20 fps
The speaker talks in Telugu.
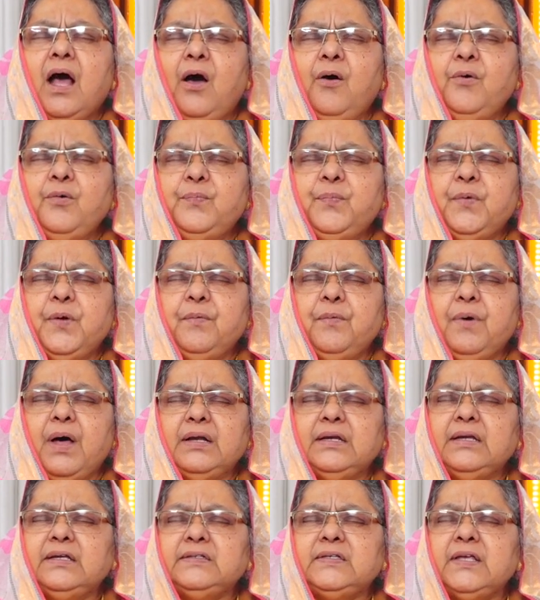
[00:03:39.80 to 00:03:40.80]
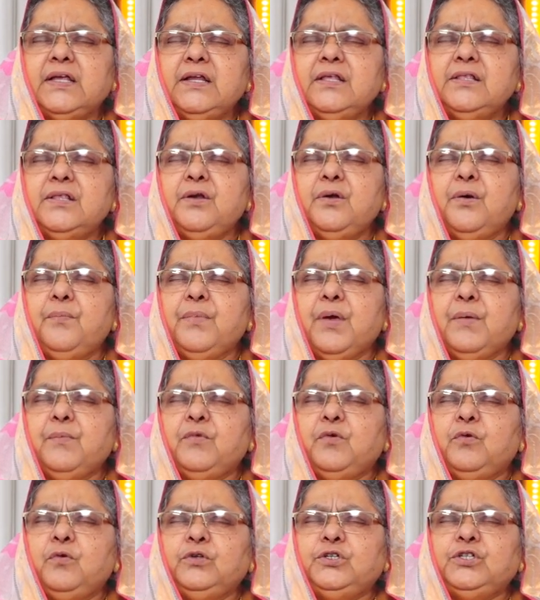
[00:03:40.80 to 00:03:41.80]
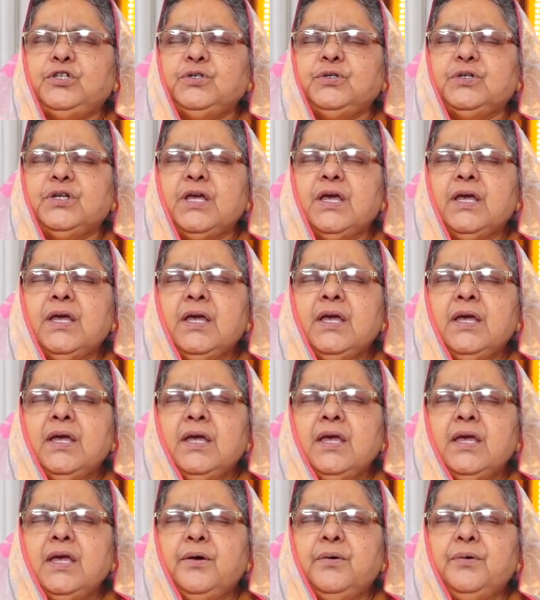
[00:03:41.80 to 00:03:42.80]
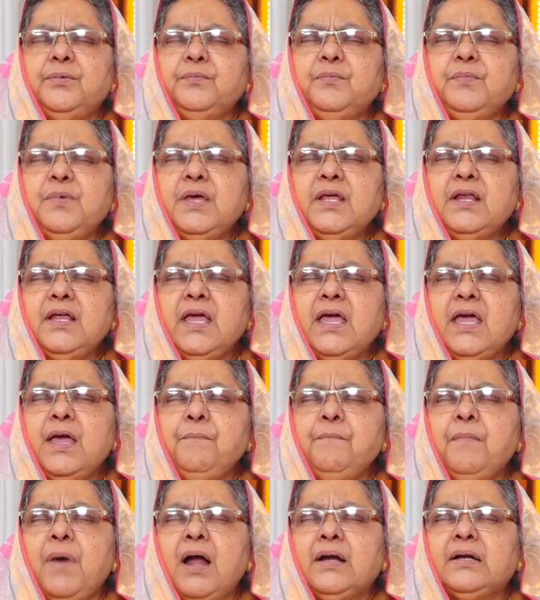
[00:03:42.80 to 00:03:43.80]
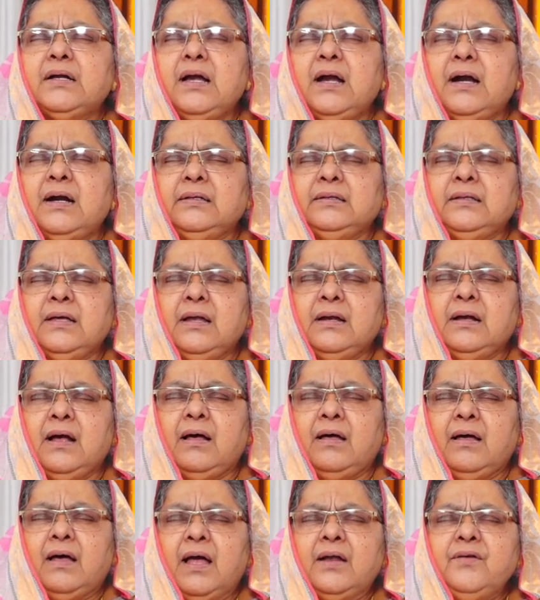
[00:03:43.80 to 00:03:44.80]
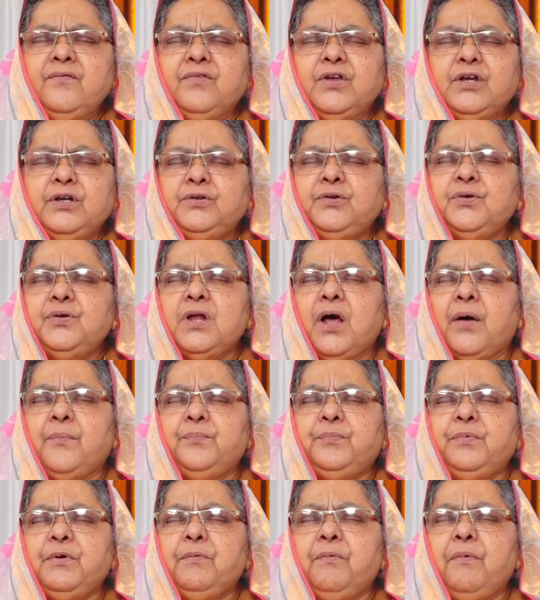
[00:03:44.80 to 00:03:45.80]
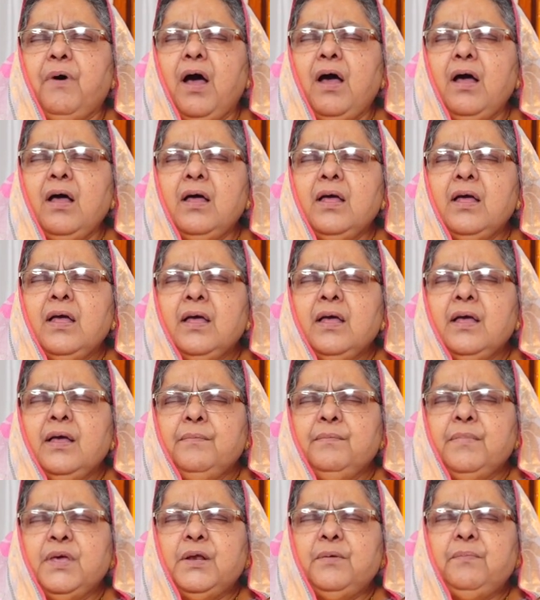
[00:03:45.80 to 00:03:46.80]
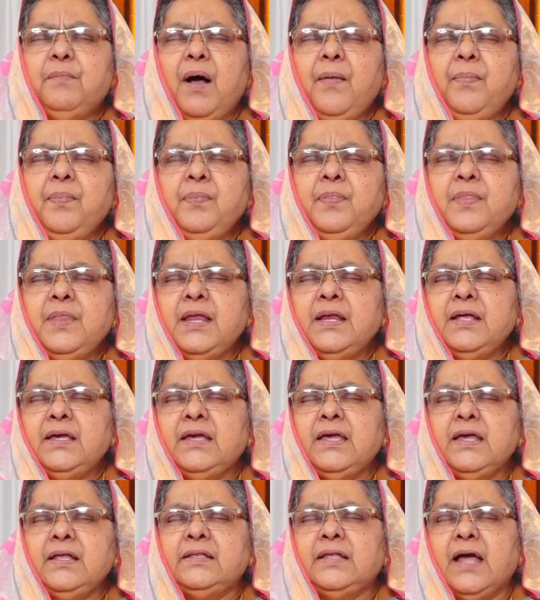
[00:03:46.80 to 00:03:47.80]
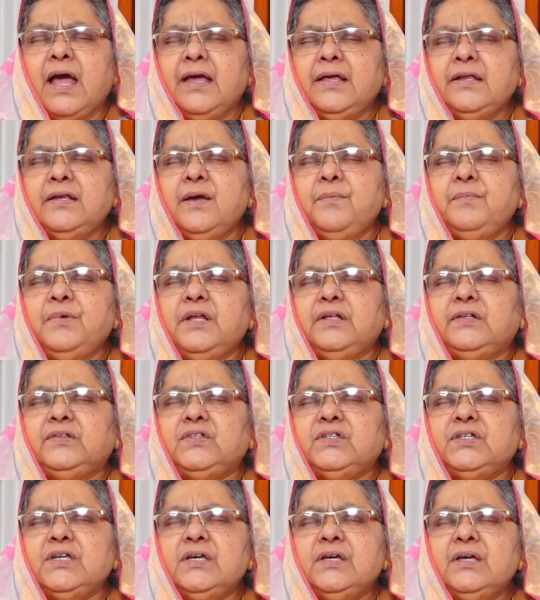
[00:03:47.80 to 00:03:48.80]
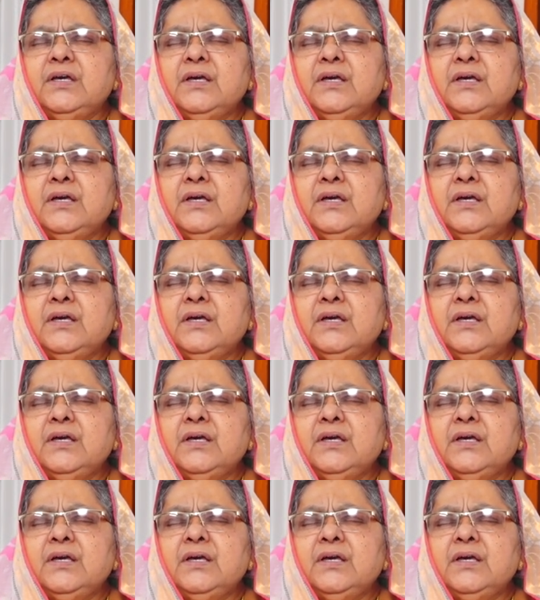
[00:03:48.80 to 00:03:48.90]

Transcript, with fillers: అవును ప్రభా నీ సన్నిధిలో మేము కూర్చుని ఇగో మీరు ఏం మాట్లాడతారా అని వింటున్నాం ప్రభా మీరు మా అందరికీ ధైర్యమునిచ్చి